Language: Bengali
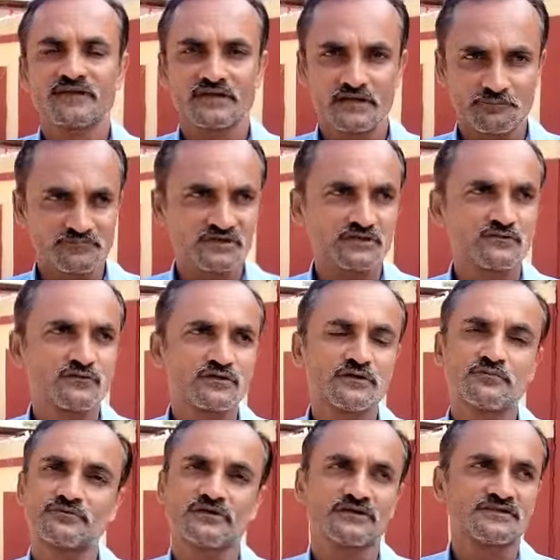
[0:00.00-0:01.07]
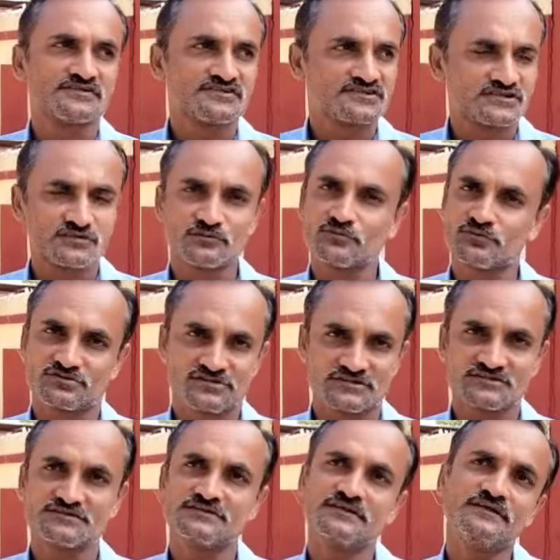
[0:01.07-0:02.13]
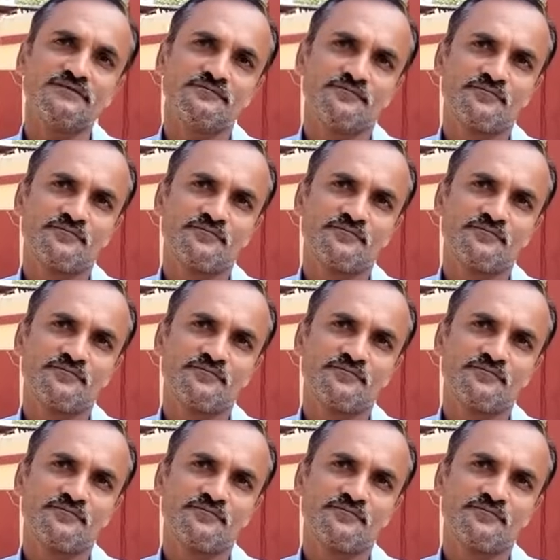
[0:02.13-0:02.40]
গ্রেপ্তার করে এবং তাদের দৃষ্টান্তমূলক শাস্তি দেয়